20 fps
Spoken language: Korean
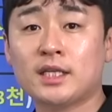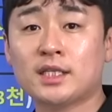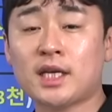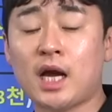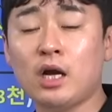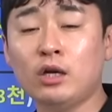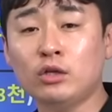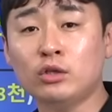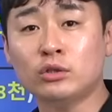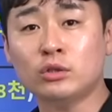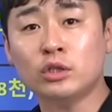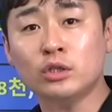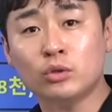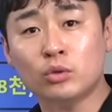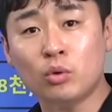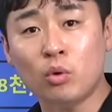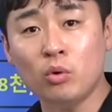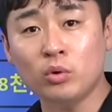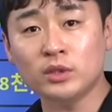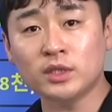
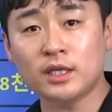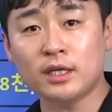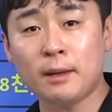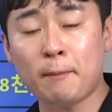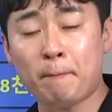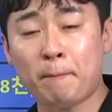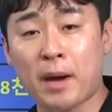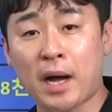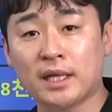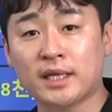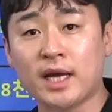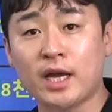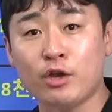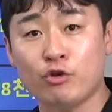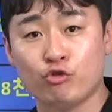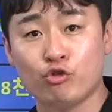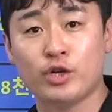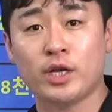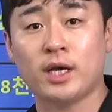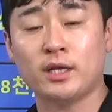장특공제를 받아야
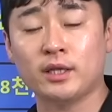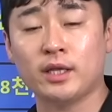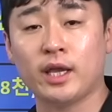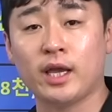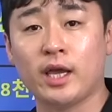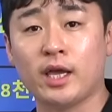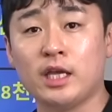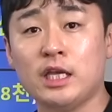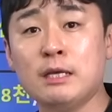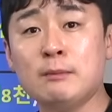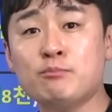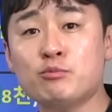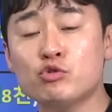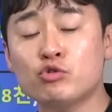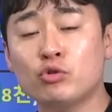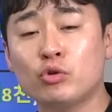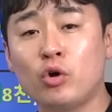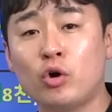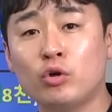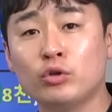유리한데
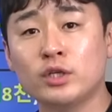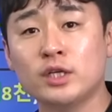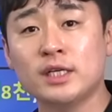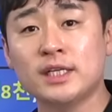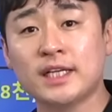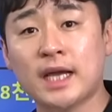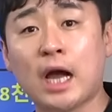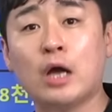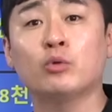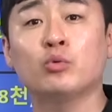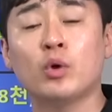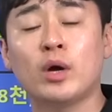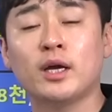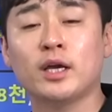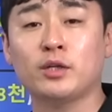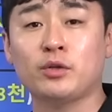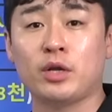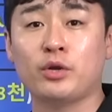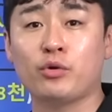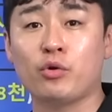입주권을
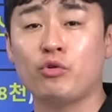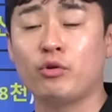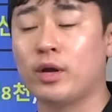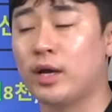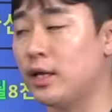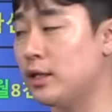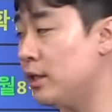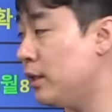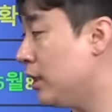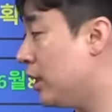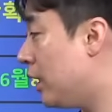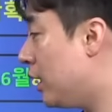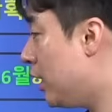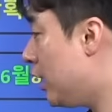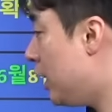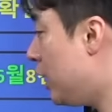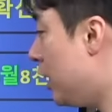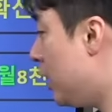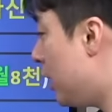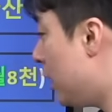양도하게 될 경우엔
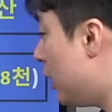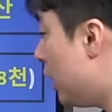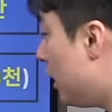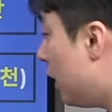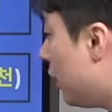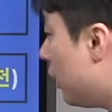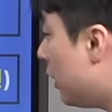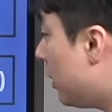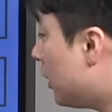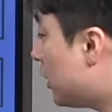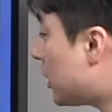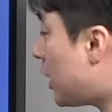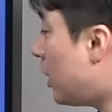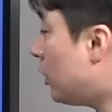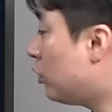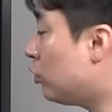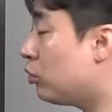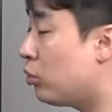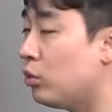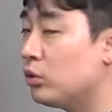
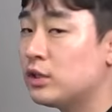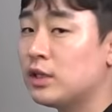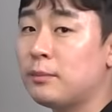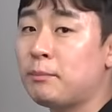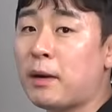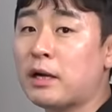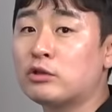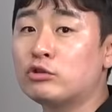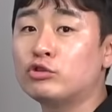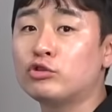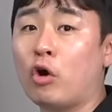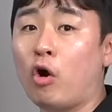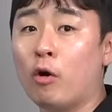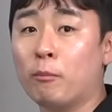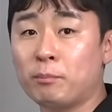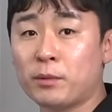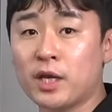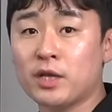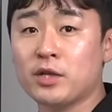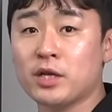장특공제를 받을 수
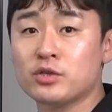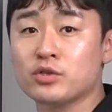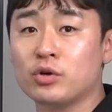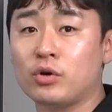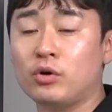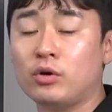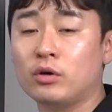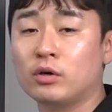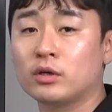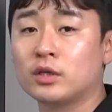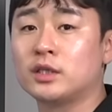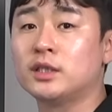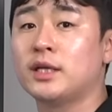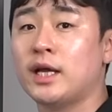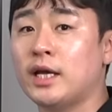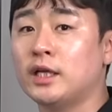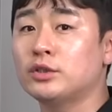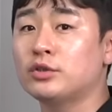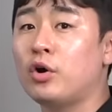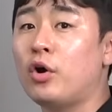없게 되죠.
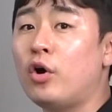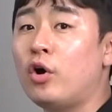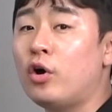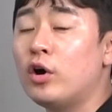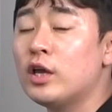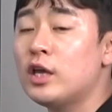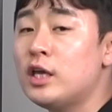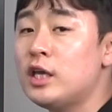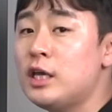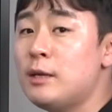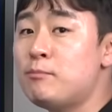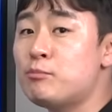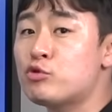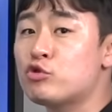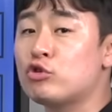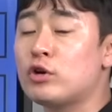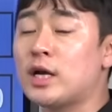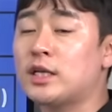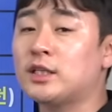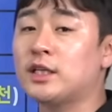그래서
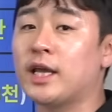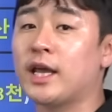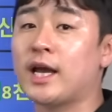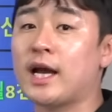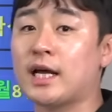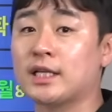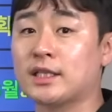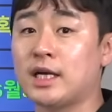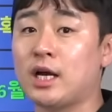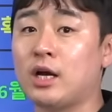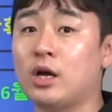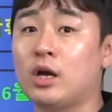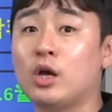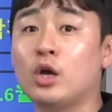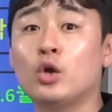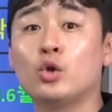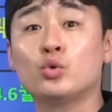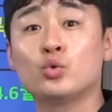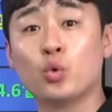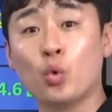입주를 하는 게 가장
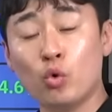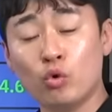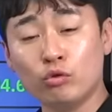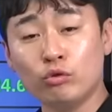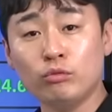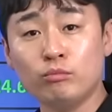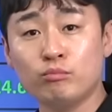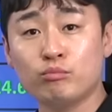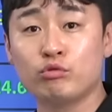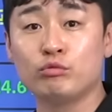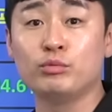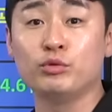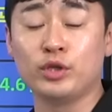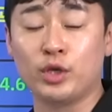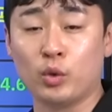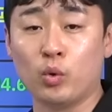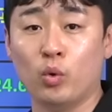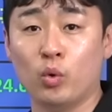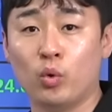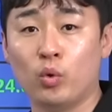좋은
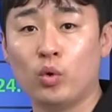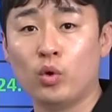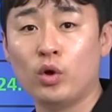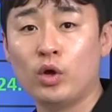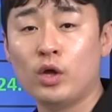부분이고,